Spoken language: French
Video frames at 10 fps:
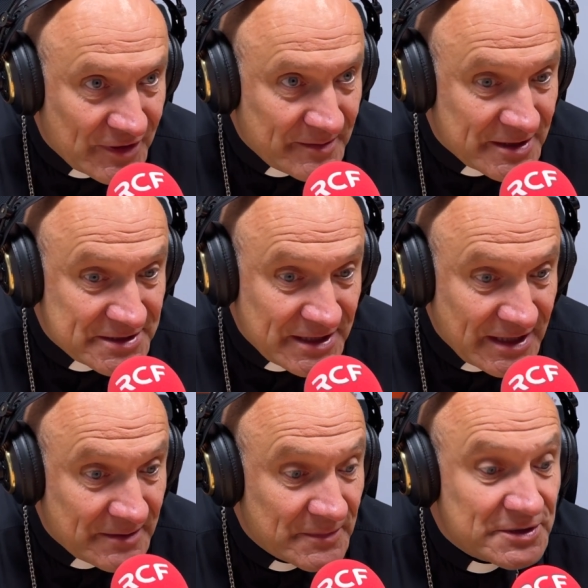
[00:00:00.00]
les
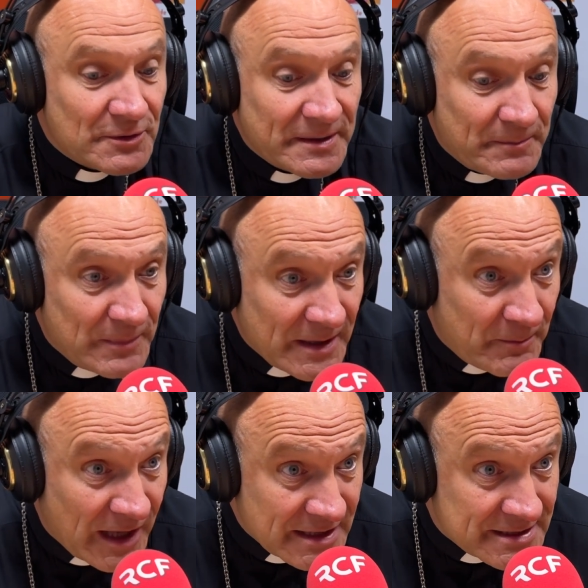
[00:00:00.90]
basiliques, mais sur les,
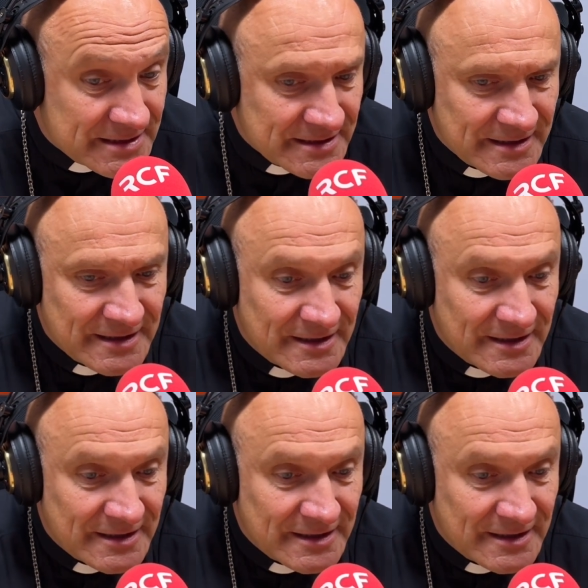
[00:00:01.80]
places,